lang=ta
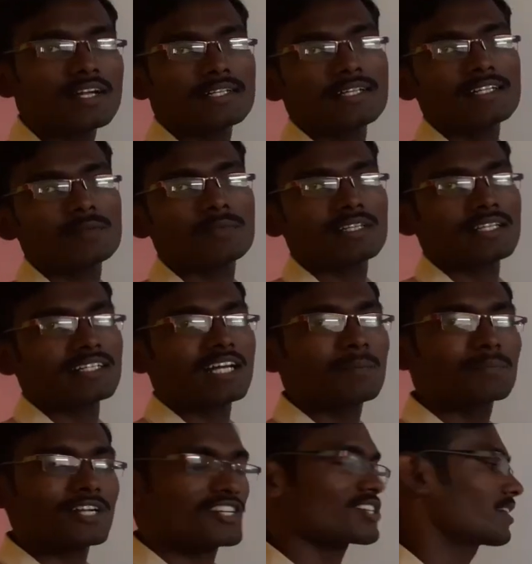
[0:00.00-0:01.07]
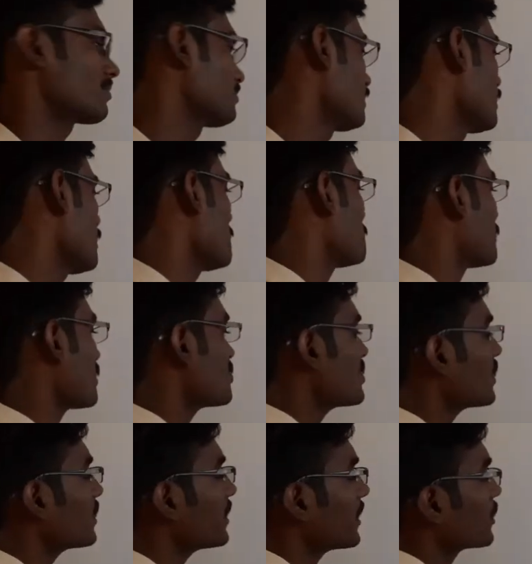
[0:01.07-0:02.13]
ஃபேக்டர்னு பார்த்தீங்கன்னா ப்ரெஷர்
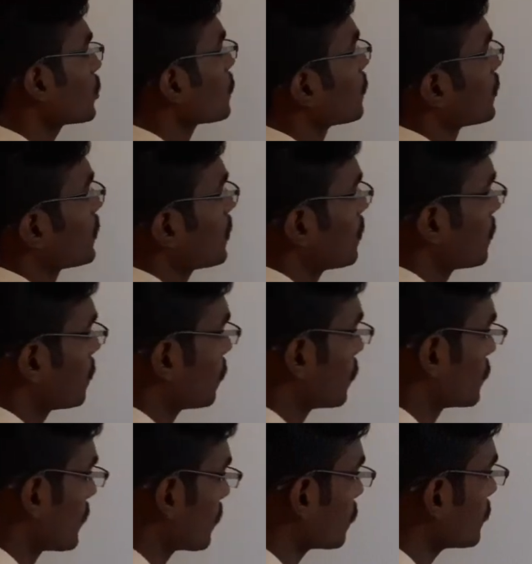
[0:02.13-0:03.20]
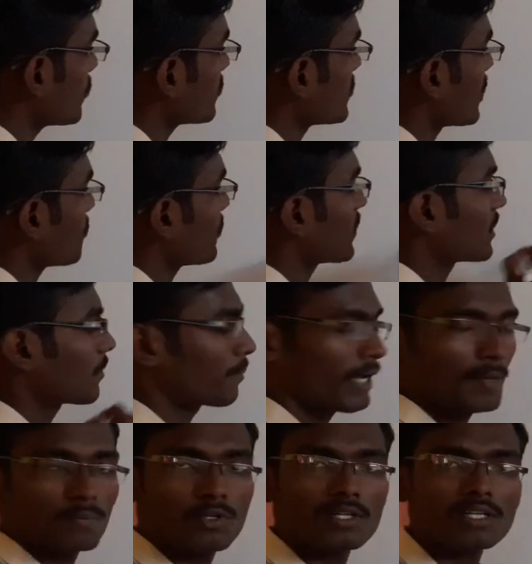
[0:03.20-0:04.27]
ப்ரெஷர்னு எடுக்கும்போது ஒரு சர்க்குலர் ஷேப்பில் இருக்கிற
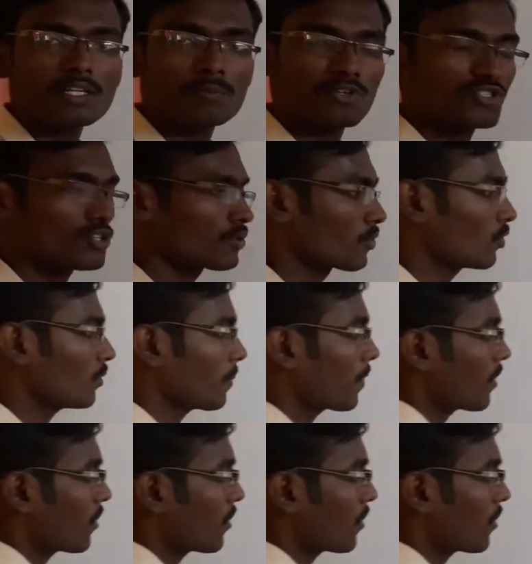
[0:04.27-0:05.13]
பைப்பில் இருக்கிற ப்ரெஷர் இருக்கும்